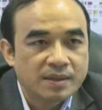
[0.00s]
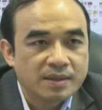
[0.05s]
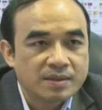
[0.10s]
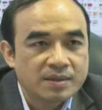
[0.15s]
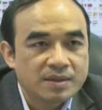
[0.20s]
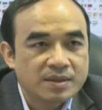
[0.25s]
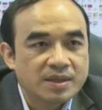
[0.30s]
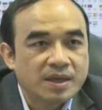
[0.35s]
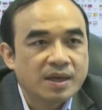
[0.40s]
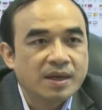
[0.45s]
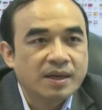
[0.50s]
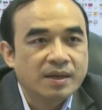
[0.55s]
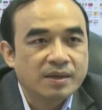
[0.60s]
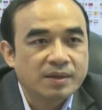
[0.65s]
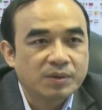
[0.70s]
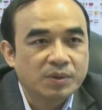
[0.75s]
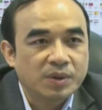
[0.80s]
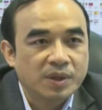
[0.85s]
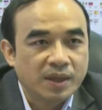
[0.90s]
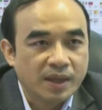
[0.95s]
chưa chắc đã được
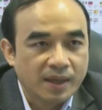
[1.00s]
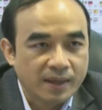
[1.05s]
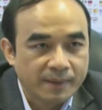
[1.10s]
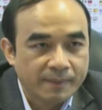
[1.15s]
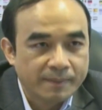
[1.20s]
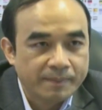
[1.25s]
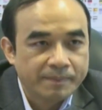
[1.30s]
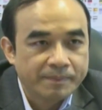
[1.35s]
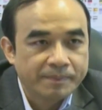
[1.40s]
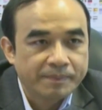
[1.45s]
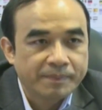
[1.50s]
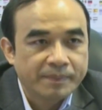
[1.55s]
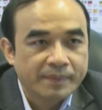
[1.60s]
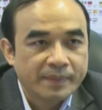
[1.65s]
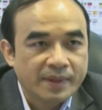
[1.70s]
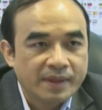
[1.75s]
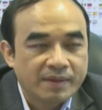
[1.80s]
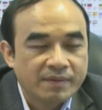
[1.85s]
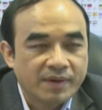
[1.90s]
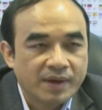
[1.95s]
tuyển thẳng.
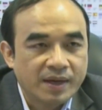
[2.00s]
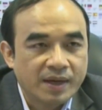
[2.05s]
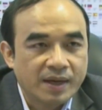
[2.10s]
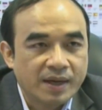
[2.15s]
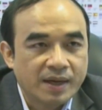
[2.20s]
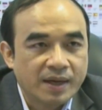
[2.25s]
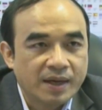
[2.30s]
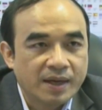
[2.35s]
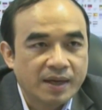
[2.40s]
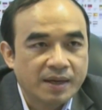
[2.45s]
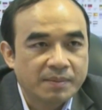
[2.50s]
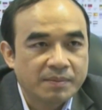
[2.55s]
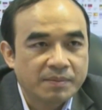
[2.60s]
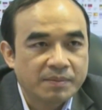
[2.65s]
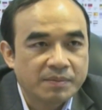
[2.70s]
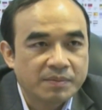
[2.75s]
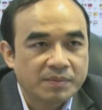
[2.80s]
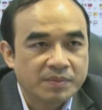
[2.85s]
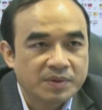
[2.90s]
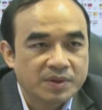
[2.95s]
Phải là các
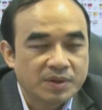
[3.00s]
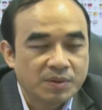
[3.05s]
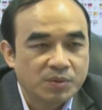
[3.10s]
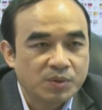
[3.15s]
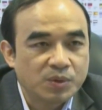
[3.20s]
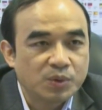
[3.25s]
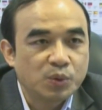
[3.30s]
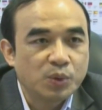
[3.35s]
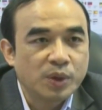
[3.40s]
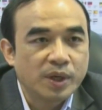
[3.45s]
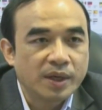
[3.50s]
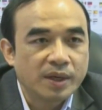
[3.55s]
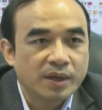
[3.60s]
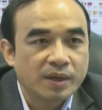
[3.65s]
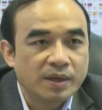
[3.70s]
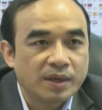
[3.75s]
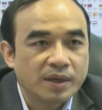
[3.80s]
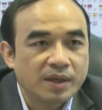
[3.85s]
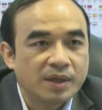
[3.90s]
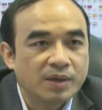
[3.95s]
em trong đội tuyển
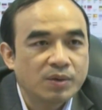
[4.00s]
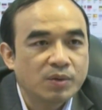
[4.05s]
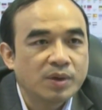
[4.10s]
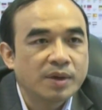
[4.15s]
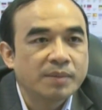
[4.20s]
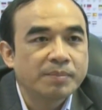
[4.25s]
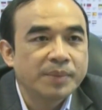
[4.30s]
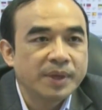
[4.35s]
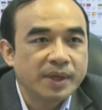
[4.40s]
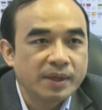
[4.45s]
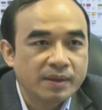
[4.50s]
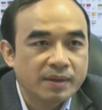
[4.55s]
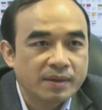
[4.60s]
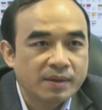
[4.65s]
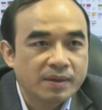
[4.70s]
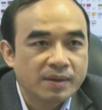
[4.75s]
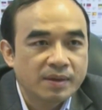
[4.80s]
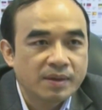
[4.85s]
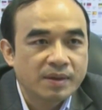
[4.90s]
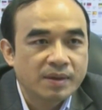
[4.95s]
đi thi Olympic
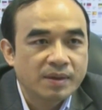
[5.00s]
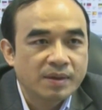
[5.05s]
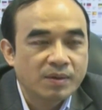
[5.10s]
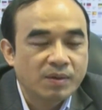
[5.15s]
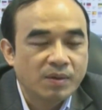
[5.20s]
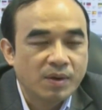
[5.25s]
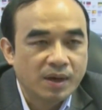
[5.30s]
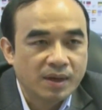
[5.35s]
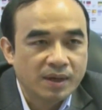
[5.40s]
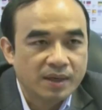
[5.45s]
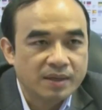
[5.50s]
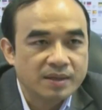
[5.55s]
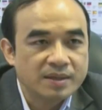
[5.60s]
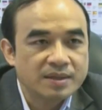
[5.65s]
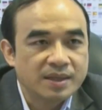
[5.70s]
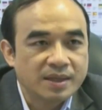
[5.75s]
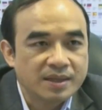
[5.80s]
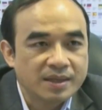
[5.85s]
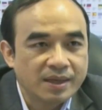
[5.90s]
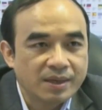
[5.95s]
hoặc là đứng
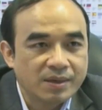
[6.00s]
giải nhất.